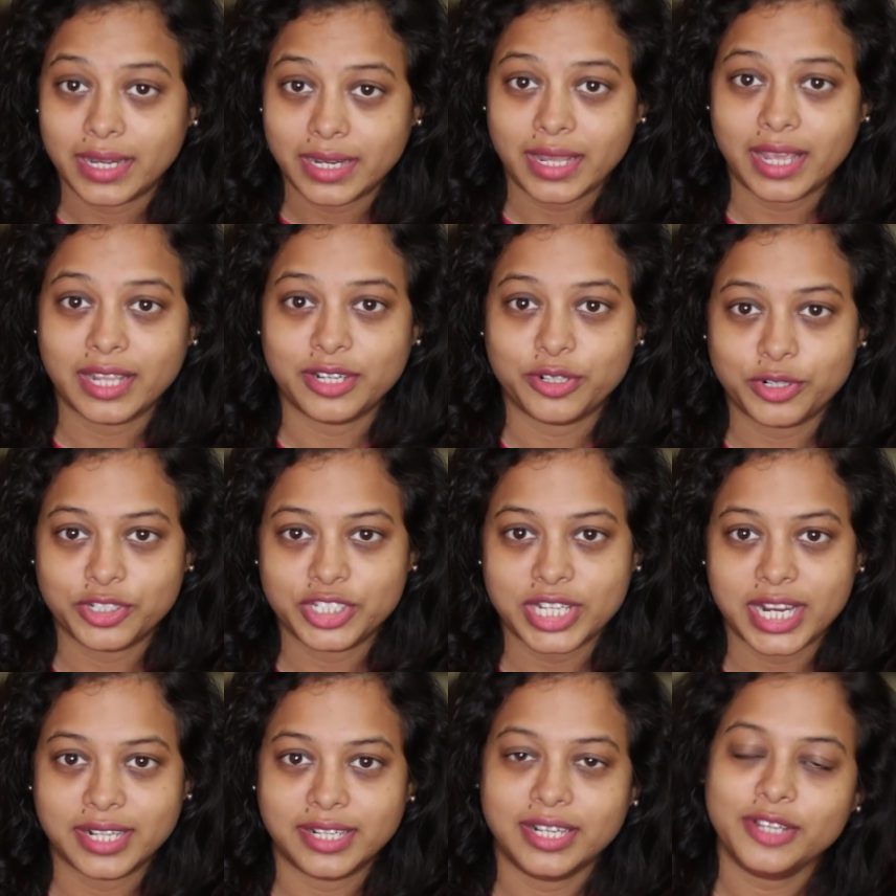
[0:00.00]
அண்ட்
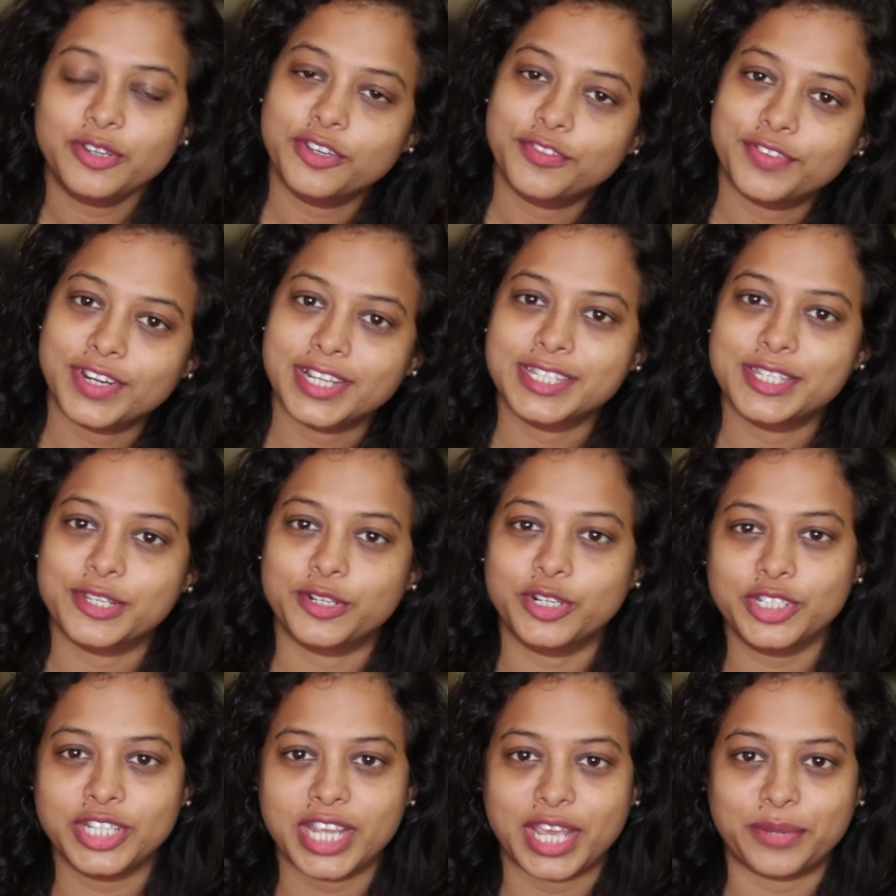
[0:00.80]
என்னோடய சேனலில் உங்கள்
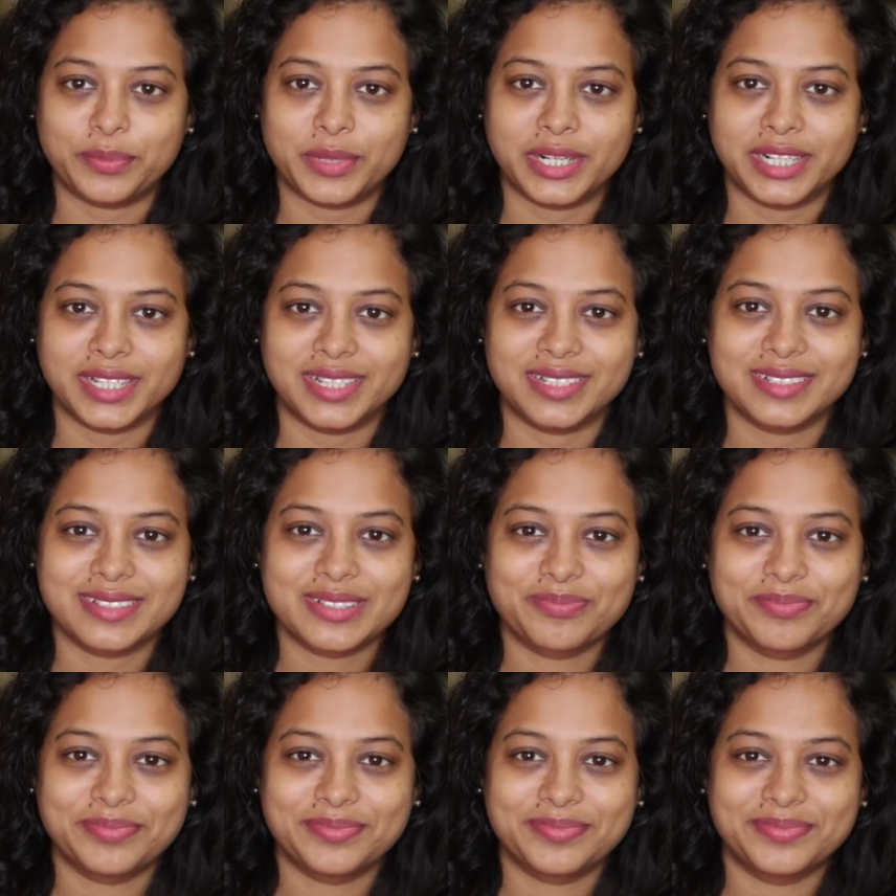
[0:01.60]
ஃப்ரெண்ட்ஸோடு ஷேர்
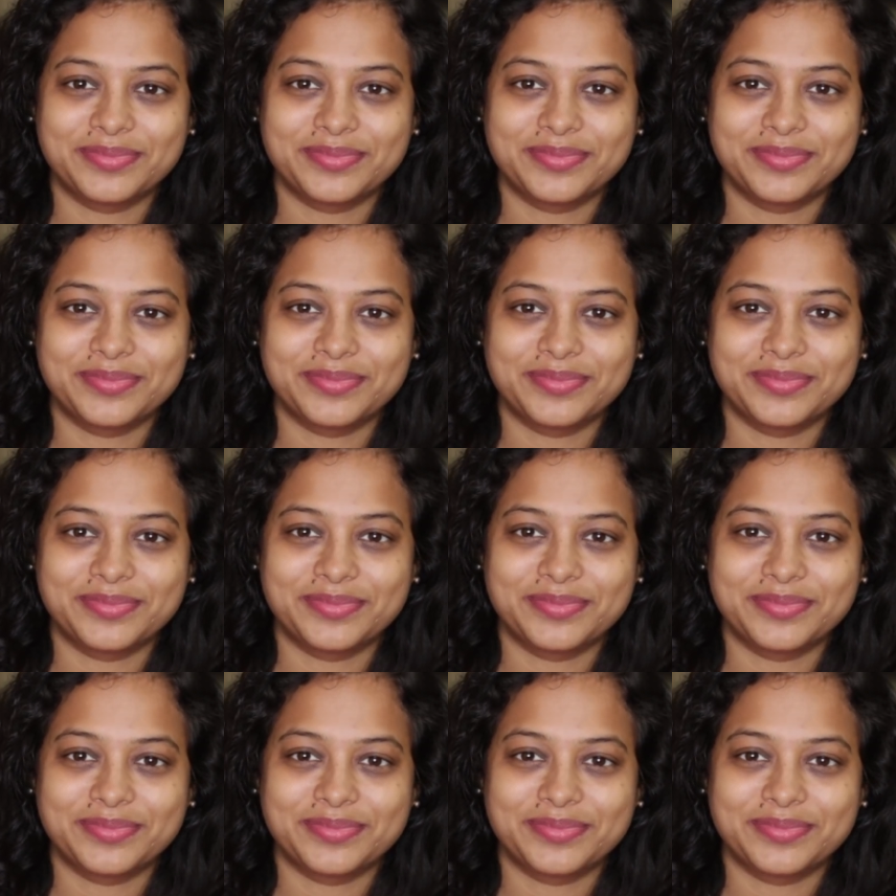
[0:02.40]
பண்ணுங்கள்